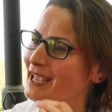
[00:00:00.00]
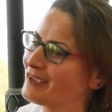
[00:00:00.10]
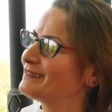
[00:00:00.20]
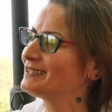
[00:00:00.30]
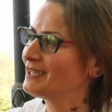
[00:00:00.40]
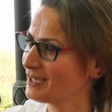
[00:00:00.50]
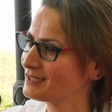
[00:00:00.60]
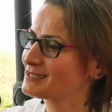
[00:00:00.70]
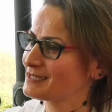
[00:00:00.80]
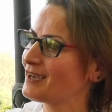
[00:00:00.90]
evde de
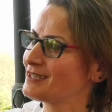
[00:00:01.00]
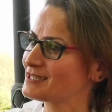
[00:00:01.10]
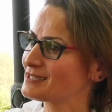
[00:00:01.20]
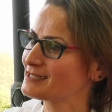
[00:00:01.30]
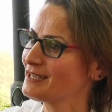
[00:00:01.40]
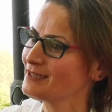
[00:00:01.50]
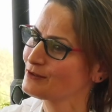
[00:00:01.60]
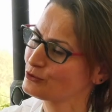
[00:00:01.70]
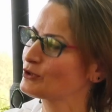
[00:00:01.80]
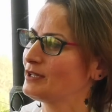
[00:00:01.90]
hangisi acilse
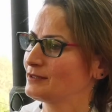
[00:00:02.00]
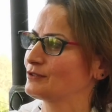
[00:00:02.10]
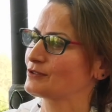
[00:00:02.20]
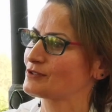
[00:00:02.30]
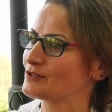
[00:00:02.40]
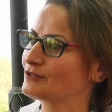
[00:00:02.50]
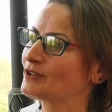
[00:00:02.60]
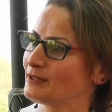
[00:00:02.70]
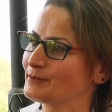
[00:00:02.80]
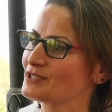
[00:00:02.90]
onu alıyoruz
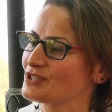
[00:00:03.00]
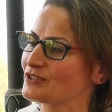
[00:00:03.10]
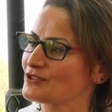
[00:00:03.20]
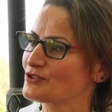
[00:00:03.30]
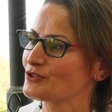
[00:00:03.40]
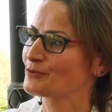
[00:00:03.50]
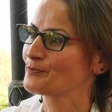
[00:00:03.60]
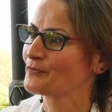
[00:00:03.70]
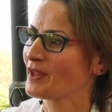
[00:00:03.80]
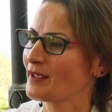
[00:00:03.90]
onu almaya çalışıyorum.
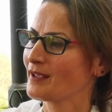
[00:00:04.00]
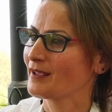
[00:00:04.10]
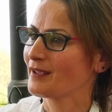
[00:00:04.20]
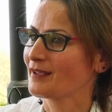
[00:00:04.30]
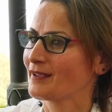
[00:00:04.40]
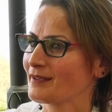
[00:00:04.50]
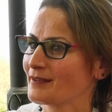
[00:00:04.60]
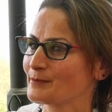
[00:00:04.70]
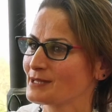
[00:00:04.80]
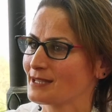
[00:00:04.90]

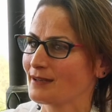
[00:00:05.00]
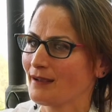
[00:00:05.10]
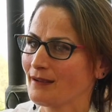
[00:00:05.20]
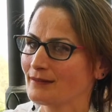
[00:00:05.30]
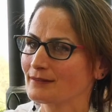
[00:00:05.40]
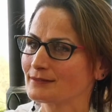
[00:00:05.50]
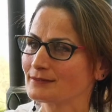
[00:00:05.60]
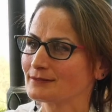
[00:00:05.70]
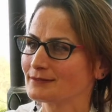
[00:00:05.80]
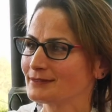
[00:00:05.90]
Ee, mesela
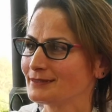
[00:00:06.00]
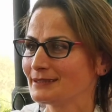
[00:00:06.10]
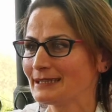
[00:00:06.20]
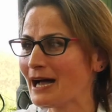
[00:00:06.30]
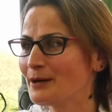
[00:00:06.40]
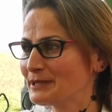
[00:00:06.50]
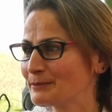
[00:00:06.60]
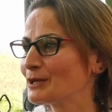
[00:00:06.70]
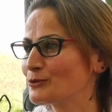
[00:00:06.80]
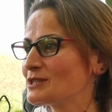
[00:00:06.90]
Yağ
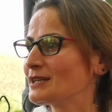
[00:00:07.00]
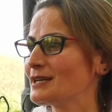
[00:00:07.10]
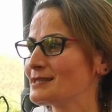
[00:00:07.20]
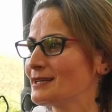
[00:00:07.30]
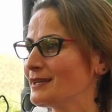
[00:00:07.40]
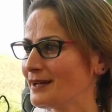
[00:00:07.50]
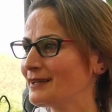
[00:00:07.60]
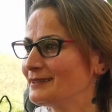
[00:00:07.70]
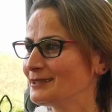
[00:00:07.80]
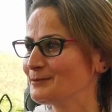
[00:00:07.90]
bitmek üzere ise yağ
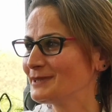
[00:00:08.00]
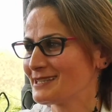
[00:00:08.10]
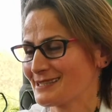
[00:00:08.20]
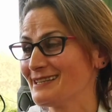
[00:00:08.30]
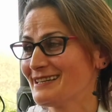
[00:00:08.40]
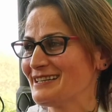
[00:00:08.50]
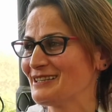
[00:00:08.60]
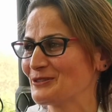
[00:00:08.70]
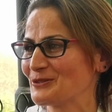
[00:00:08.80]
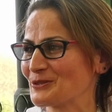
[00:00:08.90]
indirimde ise yağ
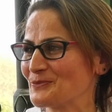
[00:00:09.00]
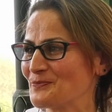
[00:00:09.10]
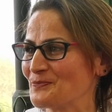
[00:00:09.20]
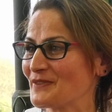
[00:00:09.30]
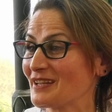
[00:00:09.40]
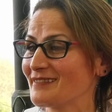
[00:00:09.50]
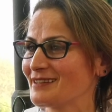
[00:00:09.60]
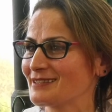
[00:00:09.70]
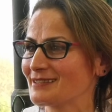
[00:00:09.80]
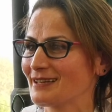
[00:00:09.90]
alıyorum.
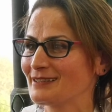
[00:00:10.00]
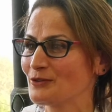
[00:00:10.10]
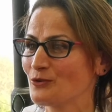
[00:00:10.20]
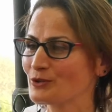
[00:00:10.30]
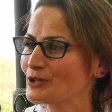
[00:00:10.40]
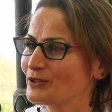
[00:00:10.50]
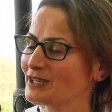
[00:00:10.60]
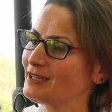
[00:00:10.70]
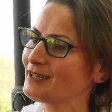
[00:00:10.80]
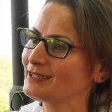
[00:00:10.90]
Evet hani ona
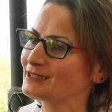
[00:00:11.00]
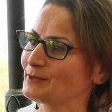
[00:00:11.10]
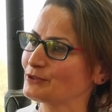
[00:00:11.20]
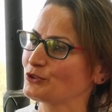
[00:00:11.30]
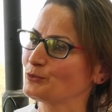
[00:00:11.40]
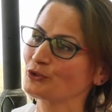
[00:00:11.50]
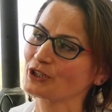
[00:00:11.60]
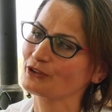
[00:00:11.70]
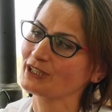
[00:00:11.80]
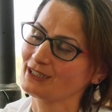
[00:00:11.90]
göre adım atıyorum.
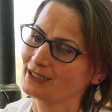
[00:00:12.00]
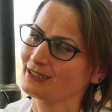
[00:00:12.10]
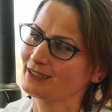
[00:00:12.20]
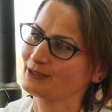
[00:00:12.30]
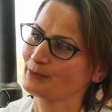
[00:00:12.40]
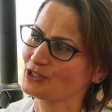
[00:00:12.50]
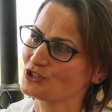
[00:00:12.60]
Ona göre hareket etmeye